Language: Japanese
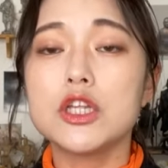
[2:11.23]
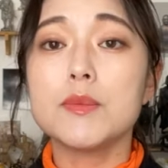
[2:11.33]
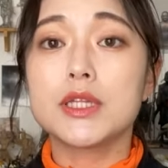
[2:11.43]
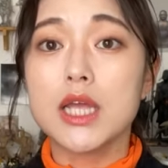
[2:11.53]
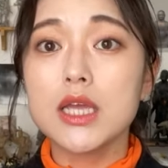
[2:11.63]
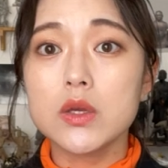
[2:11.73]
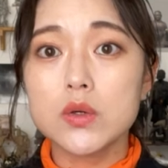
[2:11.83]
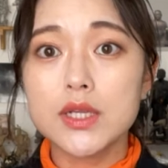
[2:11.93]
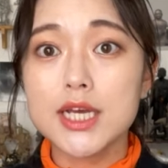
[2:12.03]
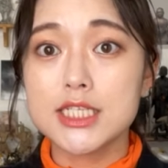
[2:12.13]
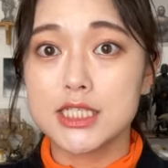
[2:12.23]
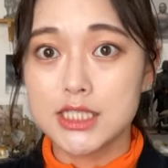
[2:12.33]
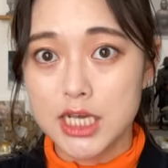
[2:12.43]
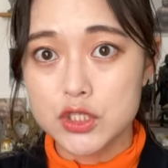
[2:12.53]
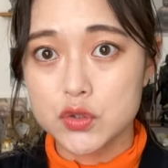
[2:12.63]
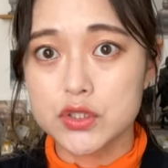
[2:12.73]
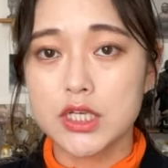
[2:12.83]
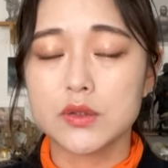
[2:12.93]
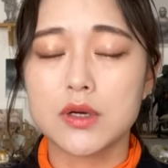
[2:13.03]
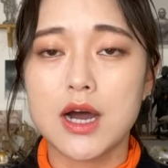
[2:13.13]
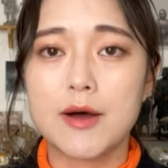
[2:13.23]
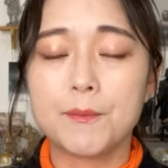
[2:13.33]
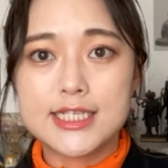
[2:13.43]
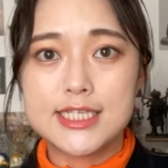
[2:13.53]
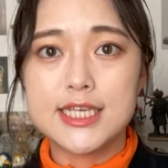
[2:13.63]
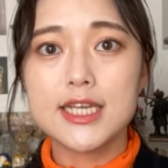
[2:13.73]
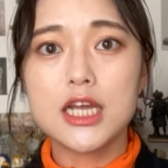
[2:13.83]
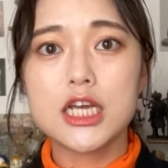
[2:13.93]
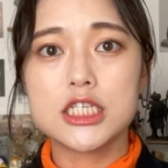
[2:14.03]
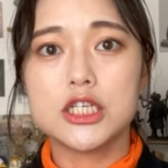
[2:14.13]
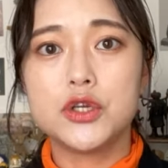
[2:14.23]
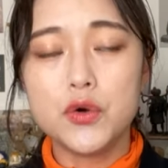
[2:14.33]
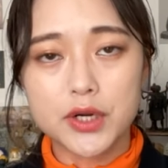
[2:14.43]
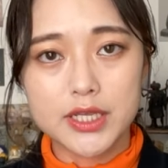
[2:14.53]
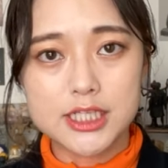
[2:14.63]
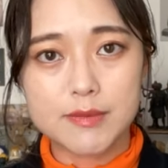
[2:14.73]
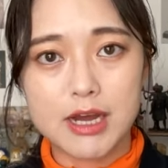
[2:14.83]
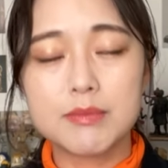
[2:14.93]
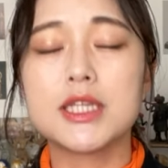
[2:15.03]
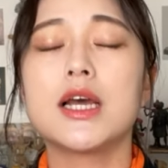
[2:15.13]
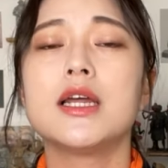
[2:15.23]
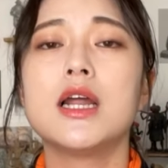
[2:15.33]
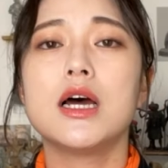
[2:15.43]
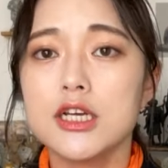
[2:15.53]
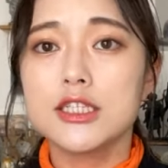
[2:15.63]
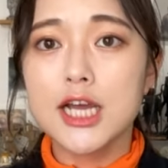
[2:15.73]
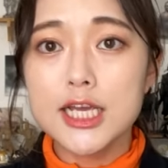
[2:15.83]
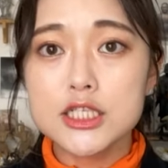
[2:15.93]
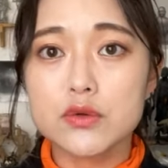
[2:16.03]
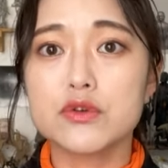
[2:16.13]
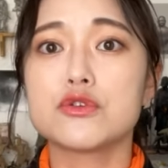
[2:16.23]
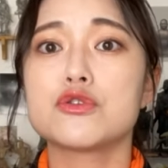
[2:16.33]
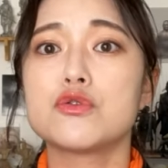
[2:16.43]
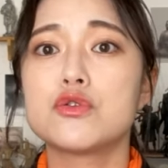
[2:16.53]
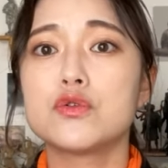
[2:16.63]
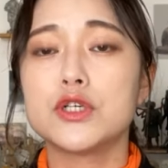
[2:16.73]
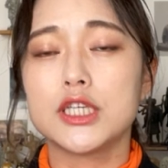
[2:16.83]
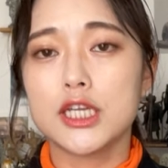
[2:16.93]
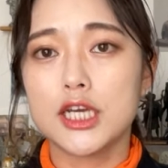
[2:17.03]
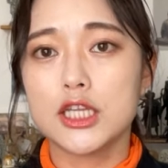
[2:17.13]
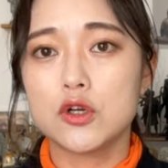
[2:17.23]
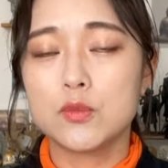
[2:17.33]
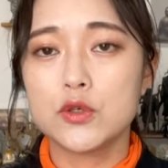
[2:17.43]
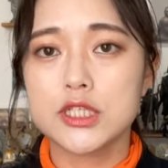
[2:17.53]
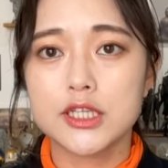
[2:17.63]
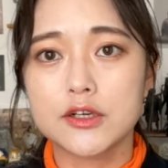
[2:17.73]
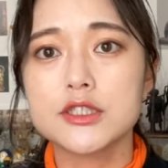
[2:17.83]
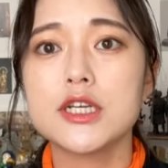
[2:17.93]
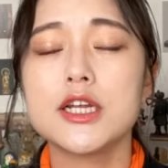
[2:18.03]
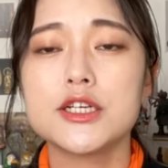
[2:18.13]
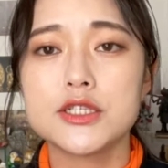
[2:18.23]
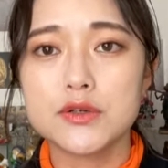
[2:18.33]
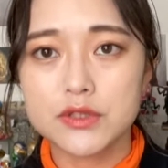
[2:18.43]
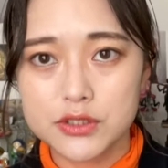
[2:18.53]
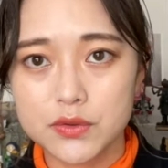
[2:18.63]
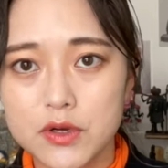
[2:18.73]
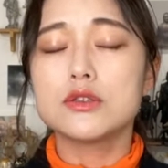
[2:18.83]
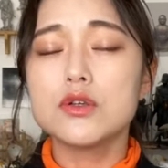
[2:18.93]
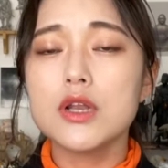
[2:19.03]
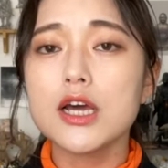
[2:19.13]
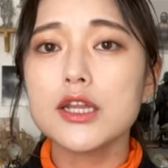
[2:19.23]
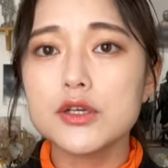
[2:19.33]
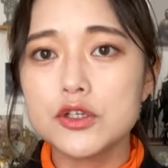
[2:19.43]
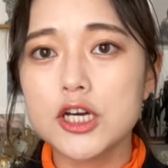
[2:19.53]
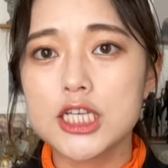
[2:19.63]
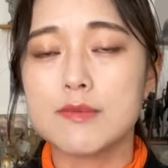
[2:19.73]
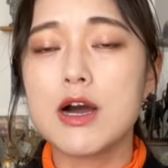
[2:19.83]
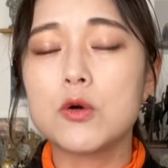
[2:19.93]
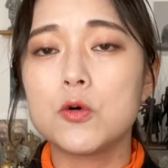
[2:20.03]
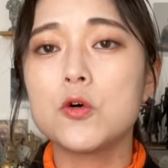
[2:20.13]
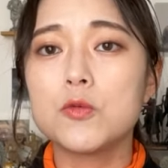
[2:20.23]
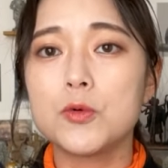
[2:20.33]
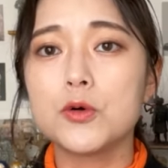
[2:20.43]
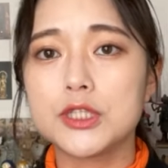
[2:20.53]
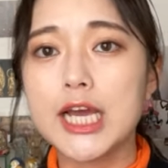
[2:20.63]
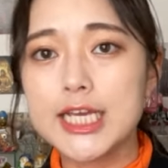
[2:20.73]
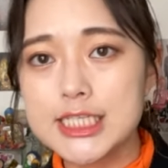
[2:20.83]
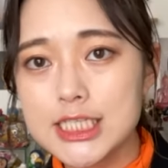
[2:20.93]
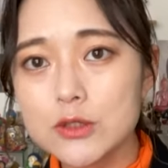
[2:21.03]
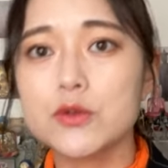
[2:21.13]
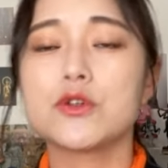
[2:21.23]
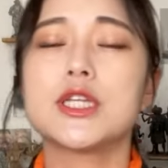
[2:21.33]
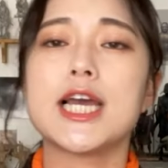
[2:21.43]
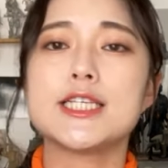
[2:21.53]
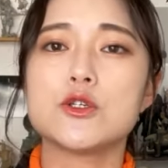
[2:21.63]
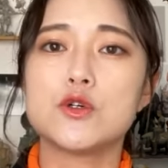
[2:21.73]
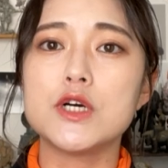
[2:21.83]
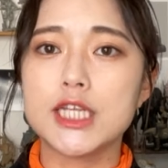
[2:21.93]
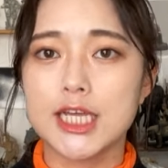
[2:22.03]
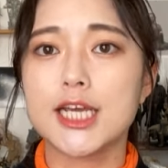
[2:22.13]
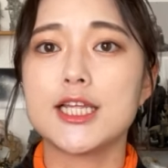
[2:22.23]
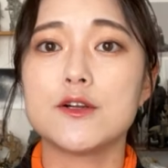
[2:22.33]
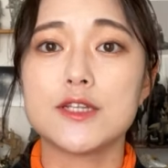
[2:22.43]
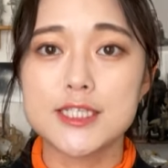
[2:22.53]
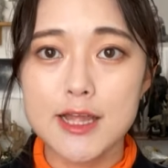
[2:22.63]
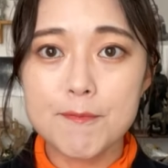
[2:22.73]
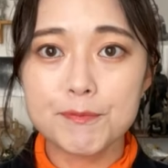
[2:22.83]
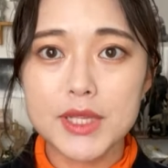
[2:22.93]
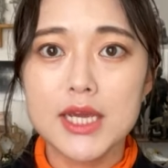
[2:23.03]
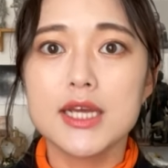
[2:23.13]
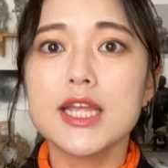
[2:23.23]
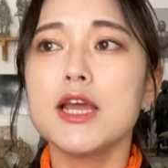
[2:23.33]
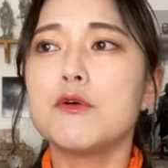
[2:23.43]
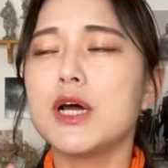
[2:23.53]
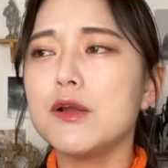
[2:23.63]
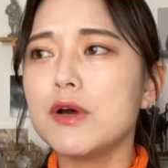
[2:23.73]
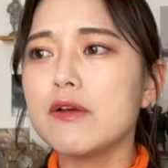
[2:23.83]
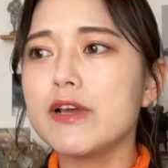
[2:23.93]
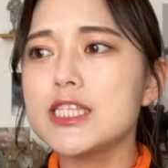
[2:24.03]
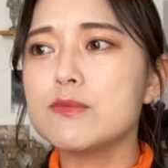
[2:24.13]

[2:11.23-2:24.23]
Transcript: えば伝行大師最澄さんとか自衛大師良玄様みたいな大師という称号を頂いてるお坊さんたくさんいらっしゃるんですよその中で空海様は弘法大師という大志号を頂いてるんですねで、我々はいつ